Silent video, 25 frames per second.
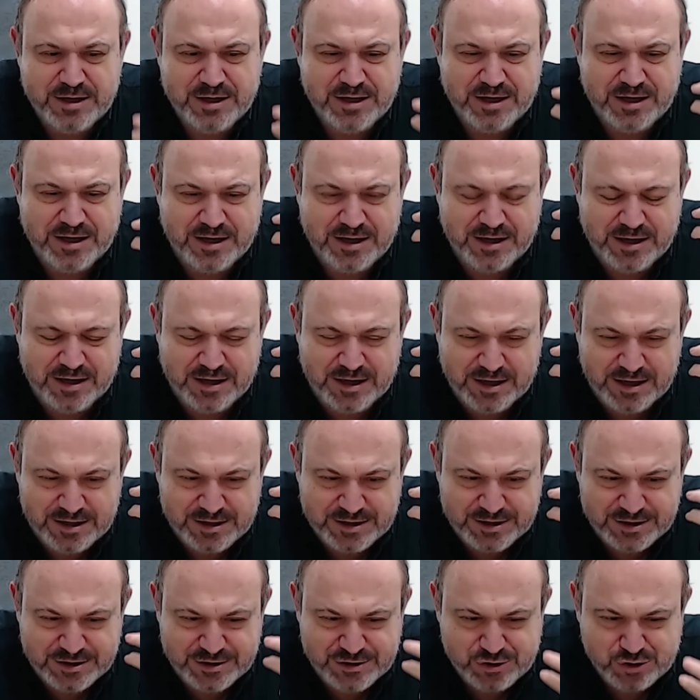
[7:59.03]

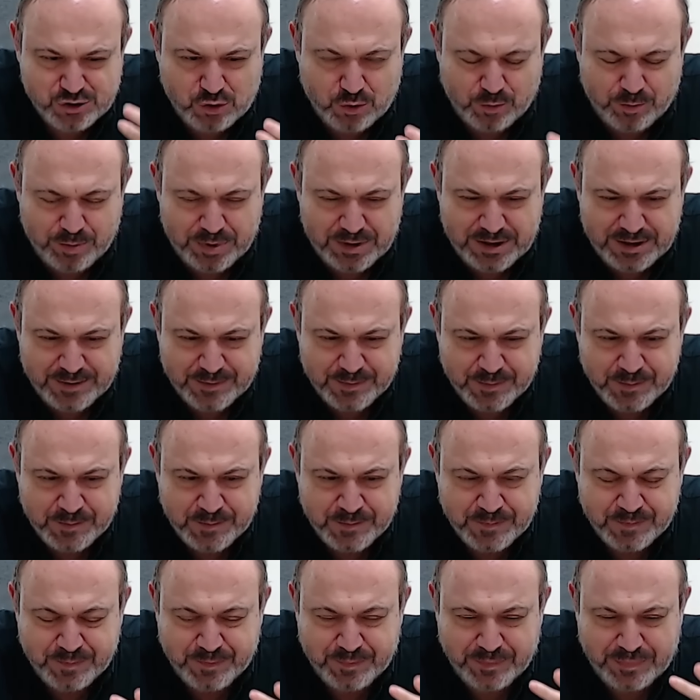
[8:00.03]
а, чтобы
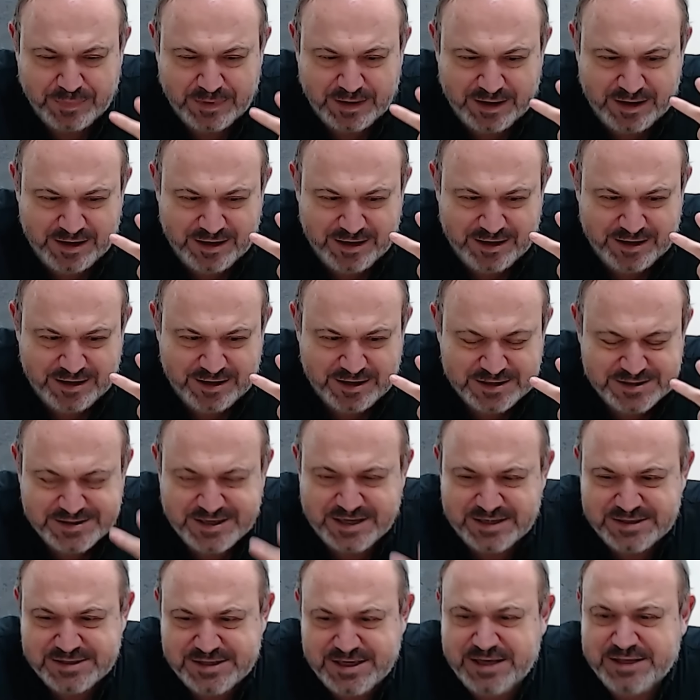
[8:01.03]
а,
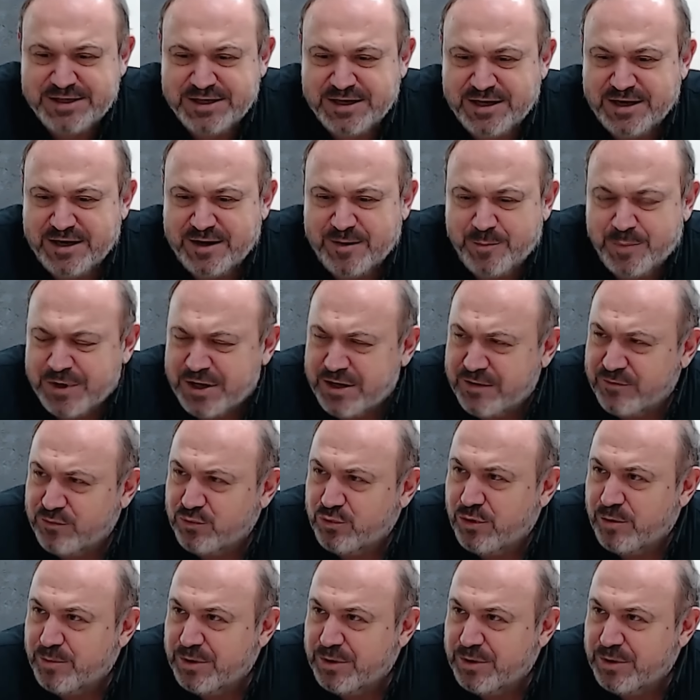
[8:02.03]
рассказать правду об